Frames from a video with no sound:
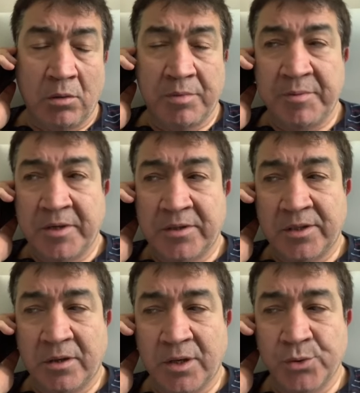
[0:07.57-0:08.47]
Abi
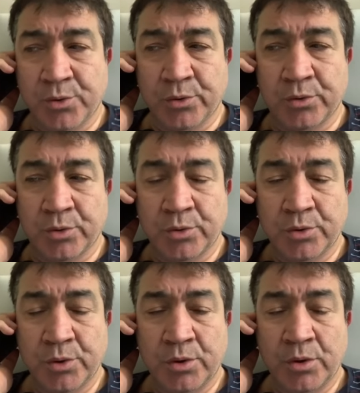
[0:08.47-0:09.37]
bende daha
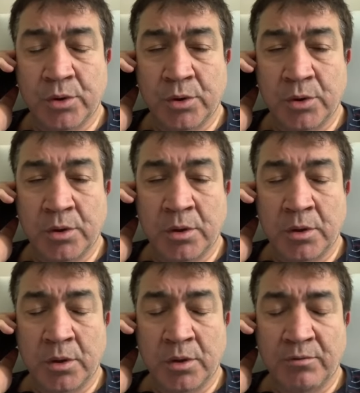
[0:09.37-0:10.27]
uygundur.
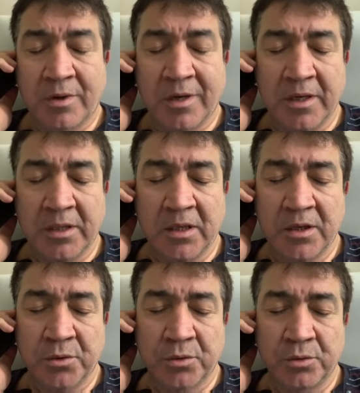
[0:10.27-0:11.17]
Vallahi
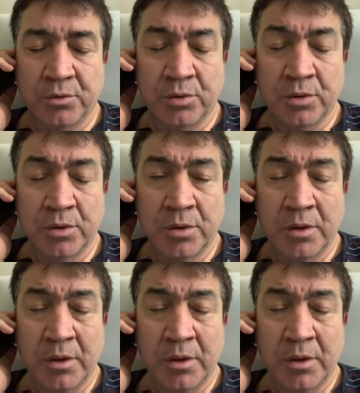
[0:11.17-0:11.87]
daha uygundur.